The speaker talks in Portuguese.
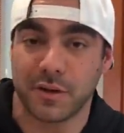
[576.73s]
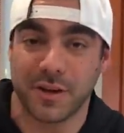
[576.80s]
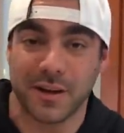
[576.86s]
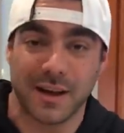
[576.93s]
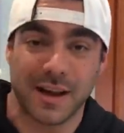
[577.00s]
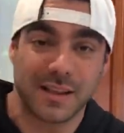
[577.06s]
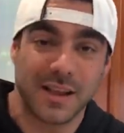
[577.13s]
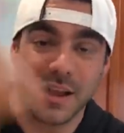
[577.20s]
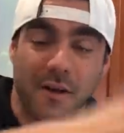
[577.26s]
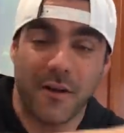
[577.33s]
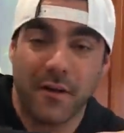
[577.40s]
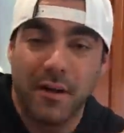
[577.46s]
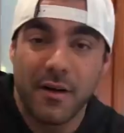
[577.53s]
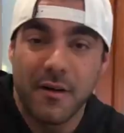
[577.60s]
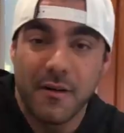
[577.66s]
Então,
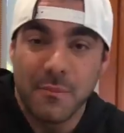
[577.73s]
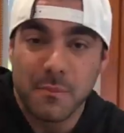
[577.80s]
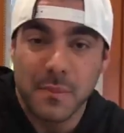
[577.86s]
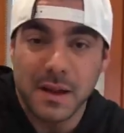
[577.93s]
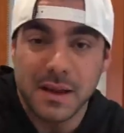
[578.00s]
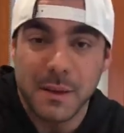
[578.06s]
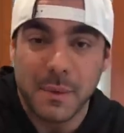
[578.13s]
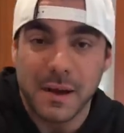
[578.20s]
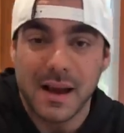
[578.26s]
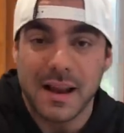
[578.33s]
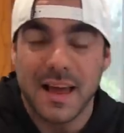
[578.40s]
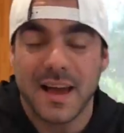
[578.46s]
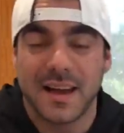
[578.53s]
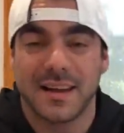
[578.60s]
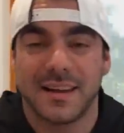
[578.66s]
Renatão, manda aí para
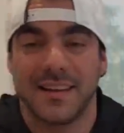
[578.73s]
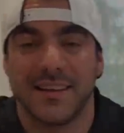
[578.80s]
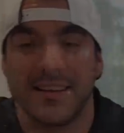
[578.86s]
galera.